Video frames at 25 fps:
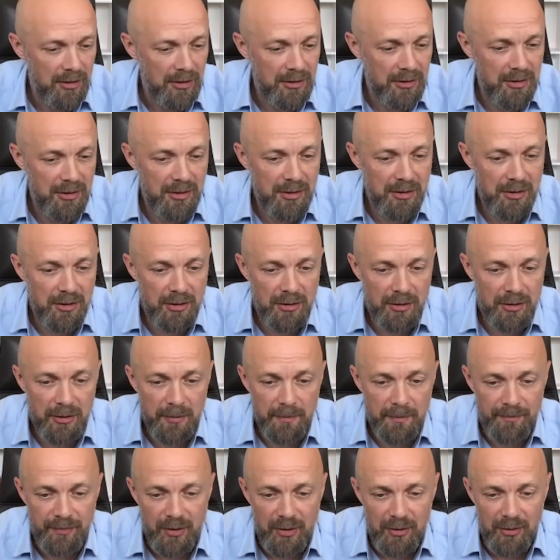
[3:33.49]

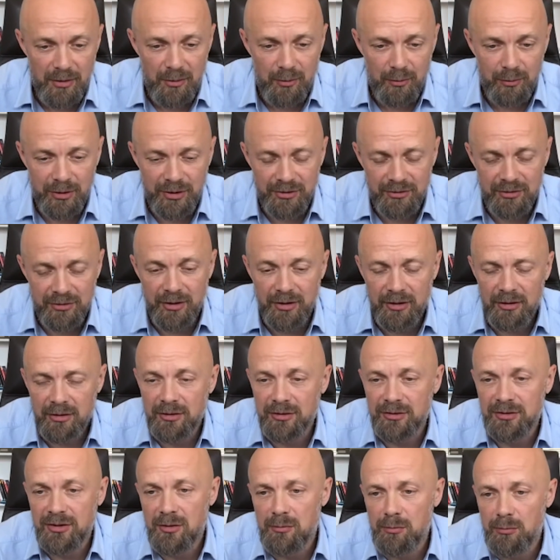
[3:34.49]
И у нас,
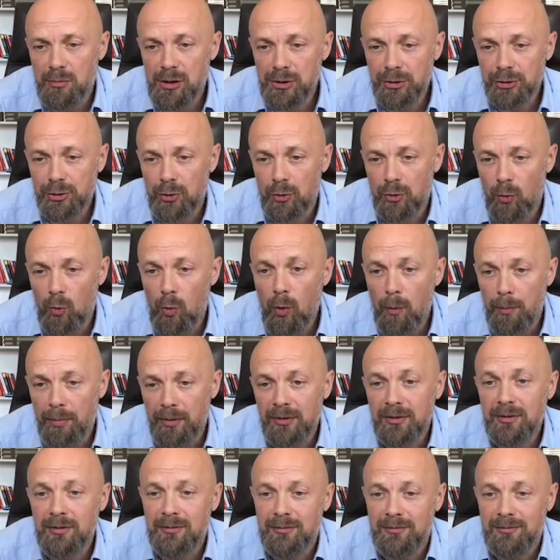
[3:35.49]
наверное, самый большой
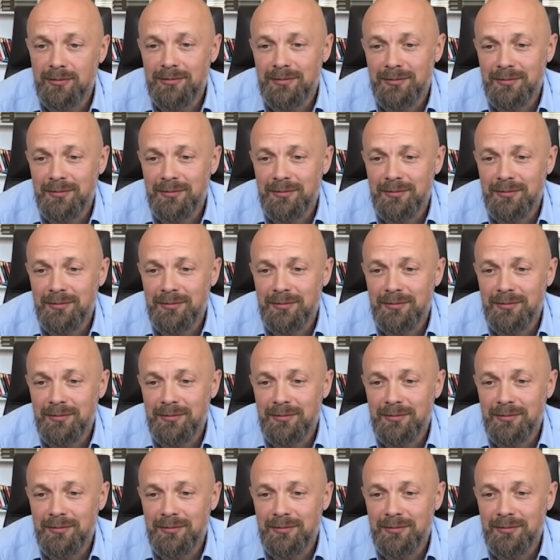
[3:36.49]
опыт